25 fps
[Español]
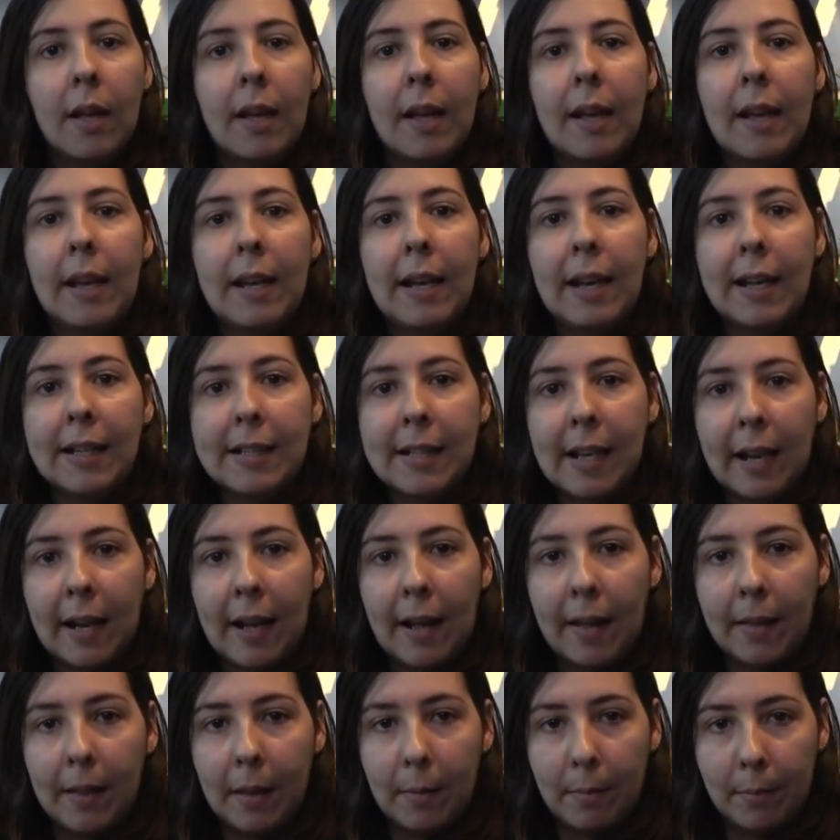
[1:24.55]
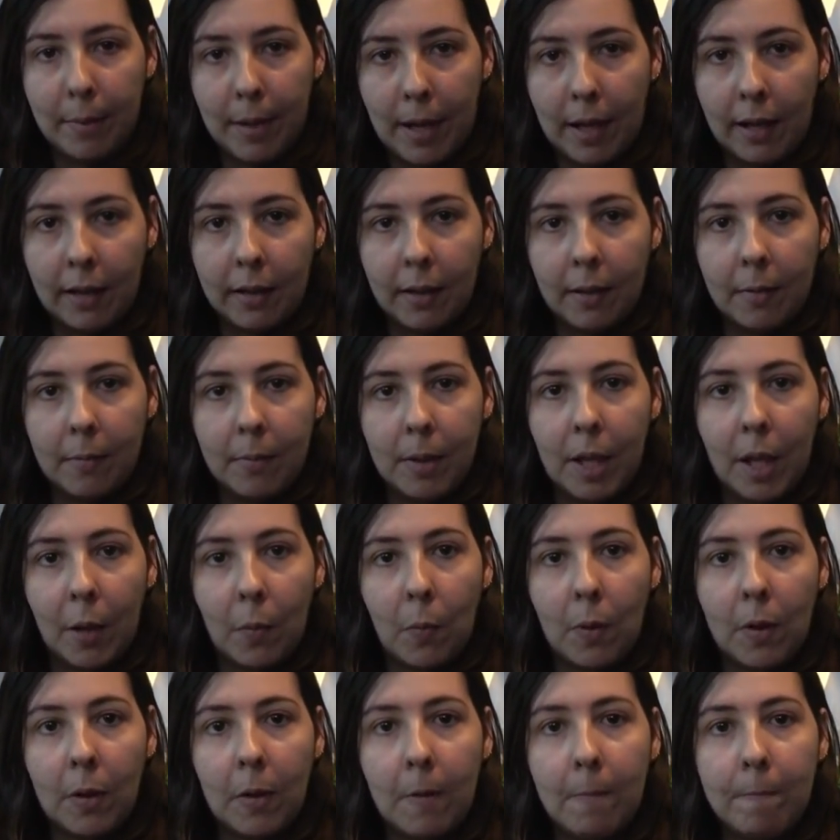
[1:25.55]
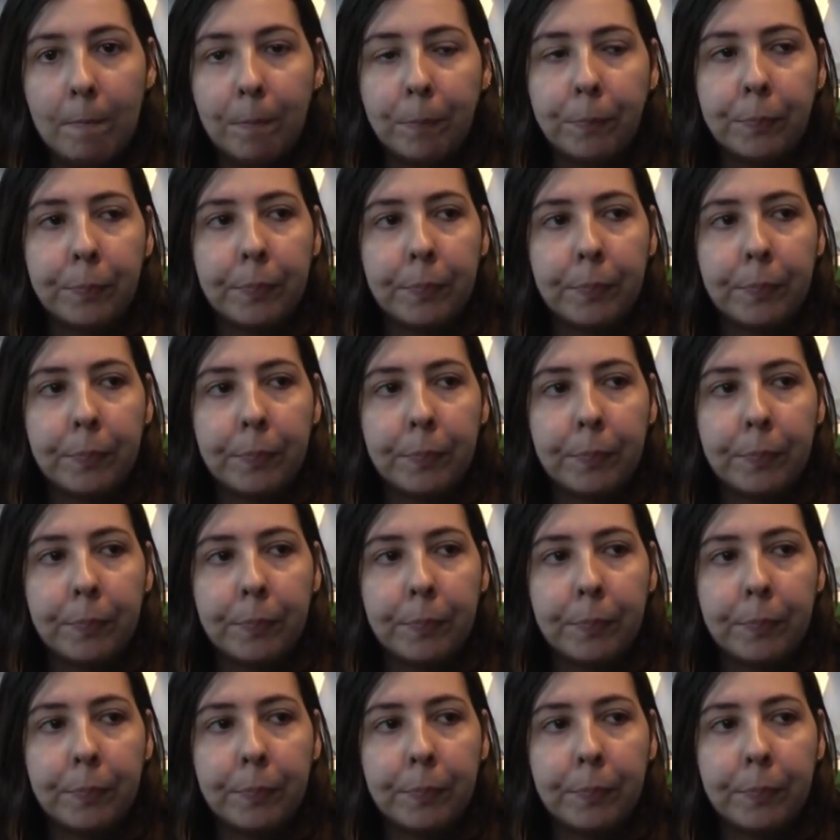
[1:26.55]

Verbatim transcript: en la saga de Black, ¿de acuerdo?